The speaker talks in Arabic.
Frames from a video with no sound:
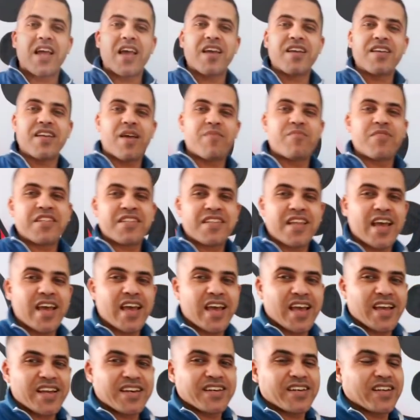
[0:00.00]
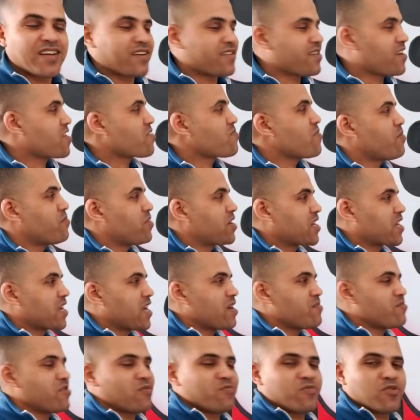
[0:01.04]
ما انتهينا من دهان الرسمه
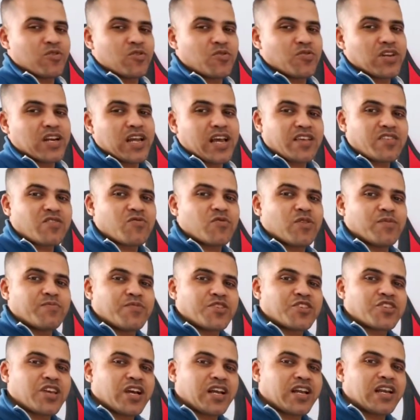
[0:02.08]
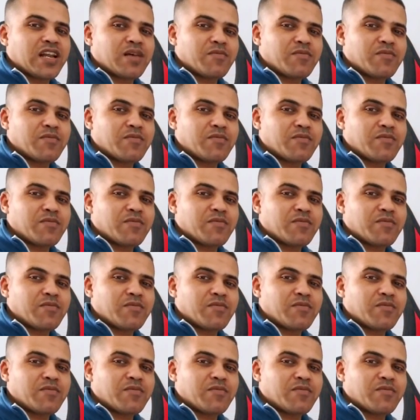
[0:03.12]
بالكامل باللون الاسود بالشكل